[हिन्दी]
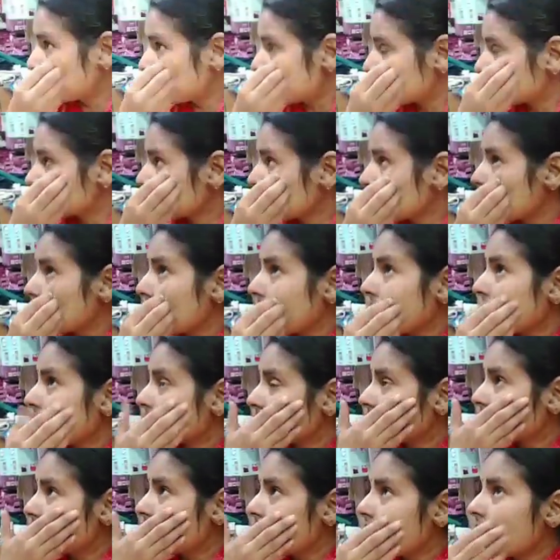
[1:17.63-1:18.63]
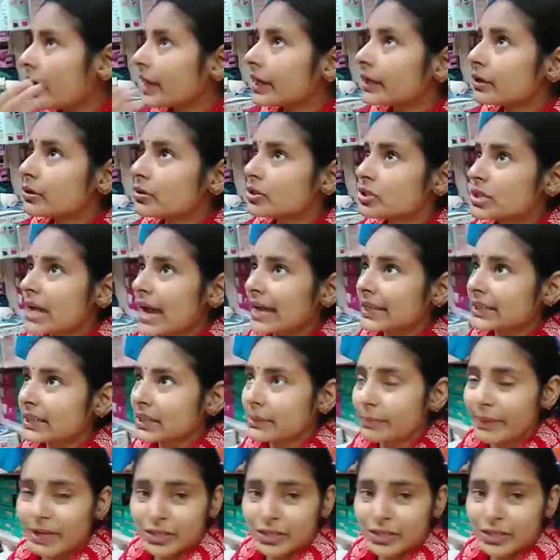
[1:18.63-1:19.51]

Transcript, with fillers: पता है एक न्यूज आई थी